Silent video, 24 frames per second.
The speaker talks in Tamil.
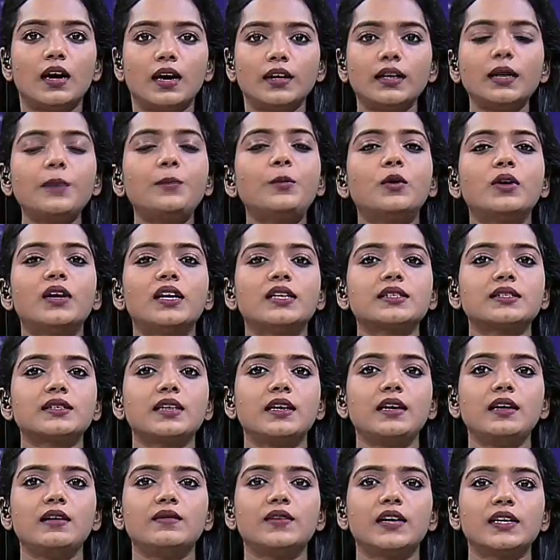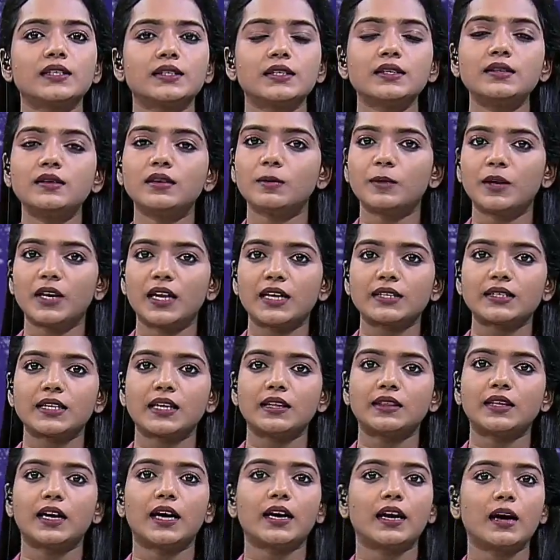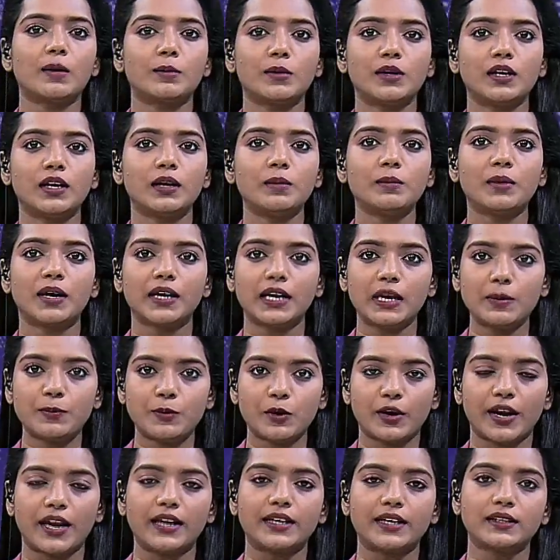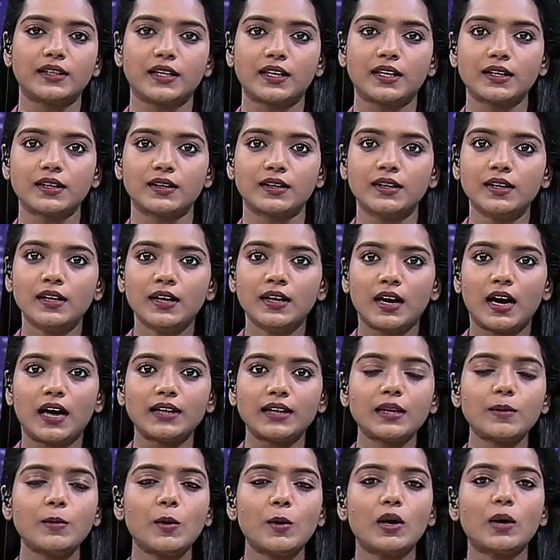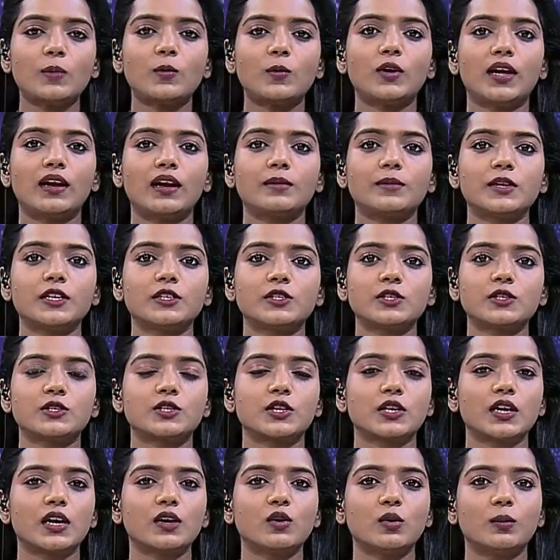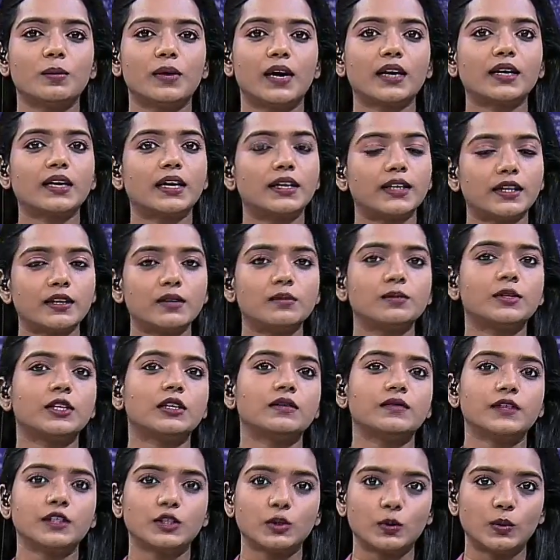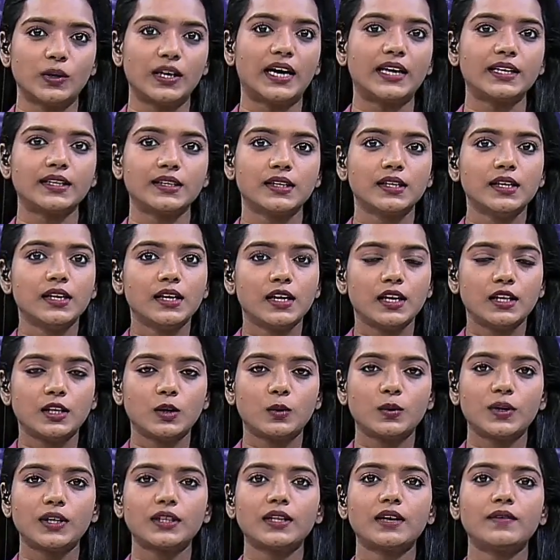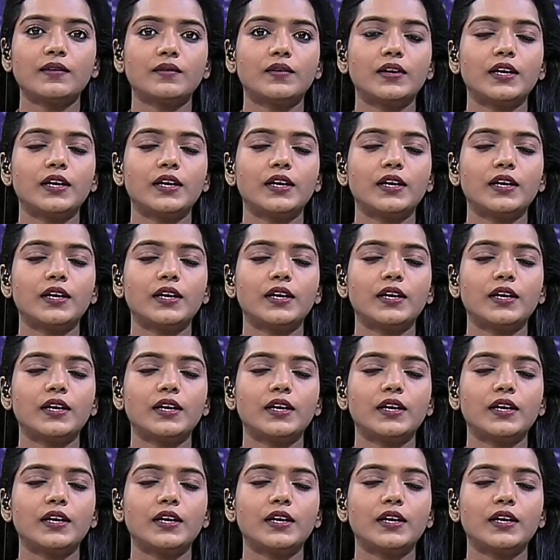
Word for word: அன்னபூர்ணா ஸ்ரீனிவாசன் நிர்மலா சீதாராமனிடம் மன்னிப்பு கேட்டதற்கு அதிமுக முன்னாள் அமைச்சர் ஜெயக்குமார் கண்டனம் தெரிவித்துள்ளார் இதுகுறித்து அவர்